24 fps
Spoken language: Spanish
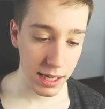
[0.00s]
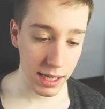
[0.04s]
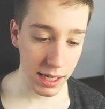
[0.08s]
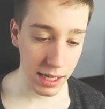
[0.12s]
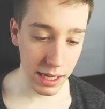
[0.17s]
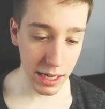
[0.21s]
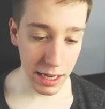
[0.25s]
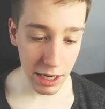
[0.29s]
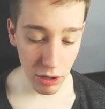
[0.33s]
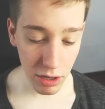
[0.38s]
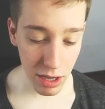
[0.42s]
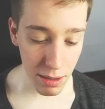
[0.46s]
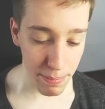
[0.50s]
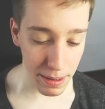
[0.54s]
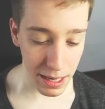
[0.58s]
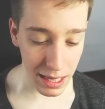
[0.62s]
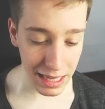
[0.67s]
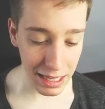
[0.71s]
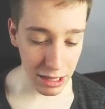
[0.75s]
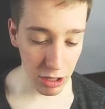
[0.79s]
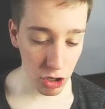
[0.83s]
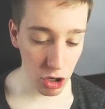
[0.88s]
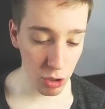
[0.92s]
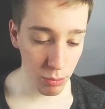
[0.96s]
y creo que he
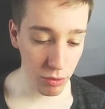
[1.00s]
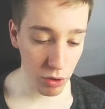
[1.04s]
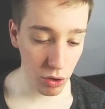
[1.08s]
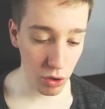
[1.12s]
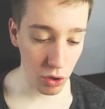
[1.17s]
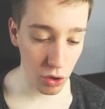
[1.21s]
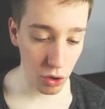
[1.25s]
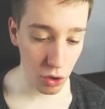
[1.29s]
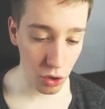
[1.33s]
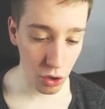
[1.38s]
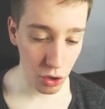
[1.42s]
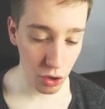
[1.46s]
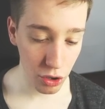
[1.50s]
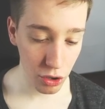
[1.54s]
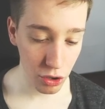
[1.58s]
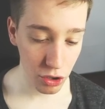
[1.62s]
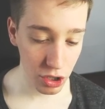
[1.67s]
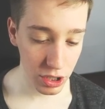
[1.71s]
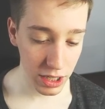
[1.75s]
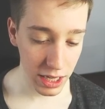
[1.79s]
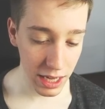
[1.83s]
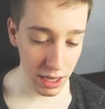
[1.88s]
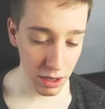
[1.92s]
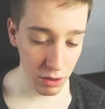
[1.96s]
perdido como, no
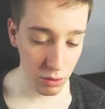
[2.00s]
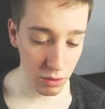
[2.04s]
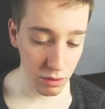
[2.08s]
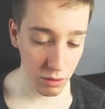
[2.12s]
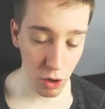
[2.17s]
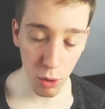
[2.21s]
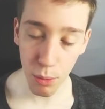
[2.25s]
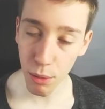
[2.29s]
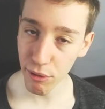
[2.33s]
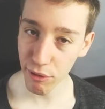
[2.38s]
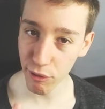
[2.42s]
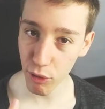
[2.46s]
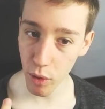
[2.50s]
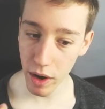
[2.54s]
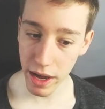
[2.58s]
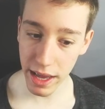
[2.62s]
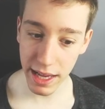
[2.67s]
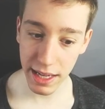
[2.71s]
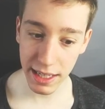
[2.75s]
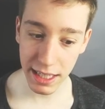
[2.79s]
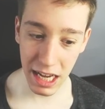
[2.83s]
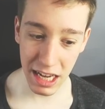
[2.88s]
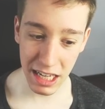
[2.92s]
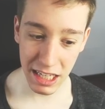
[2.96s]
sé, como
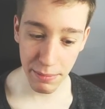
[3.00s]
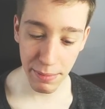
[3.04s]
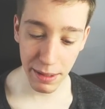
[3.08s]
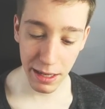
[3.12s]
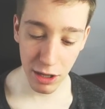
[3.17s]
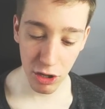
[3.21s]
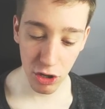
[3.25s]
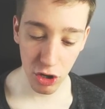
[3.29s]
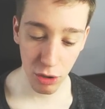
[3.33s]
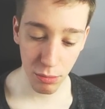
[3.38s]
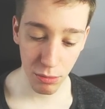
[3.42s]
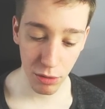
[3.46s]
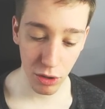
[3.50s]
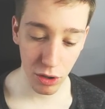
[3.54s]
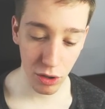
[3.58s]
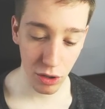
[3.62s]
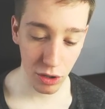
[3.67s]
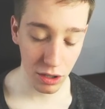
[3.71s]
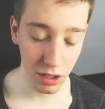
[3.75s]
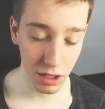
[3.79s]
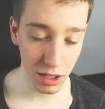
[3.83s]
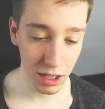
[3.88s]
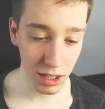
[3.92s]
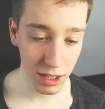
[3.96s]
fuelle, ¿sabes? He perdido
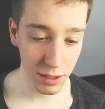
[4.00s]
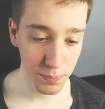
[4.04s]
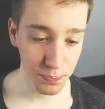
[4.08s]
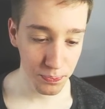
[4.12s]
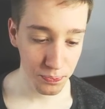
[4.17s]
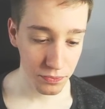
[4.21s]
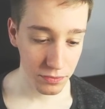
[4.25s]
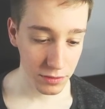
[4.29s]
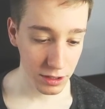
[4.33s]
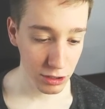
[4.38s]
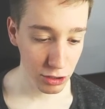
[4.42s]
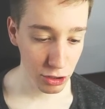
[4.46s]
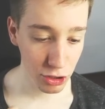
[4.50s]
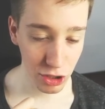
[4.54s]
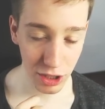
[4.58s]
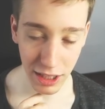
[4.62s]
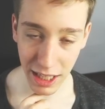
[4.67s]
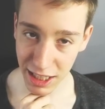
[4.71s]
como, no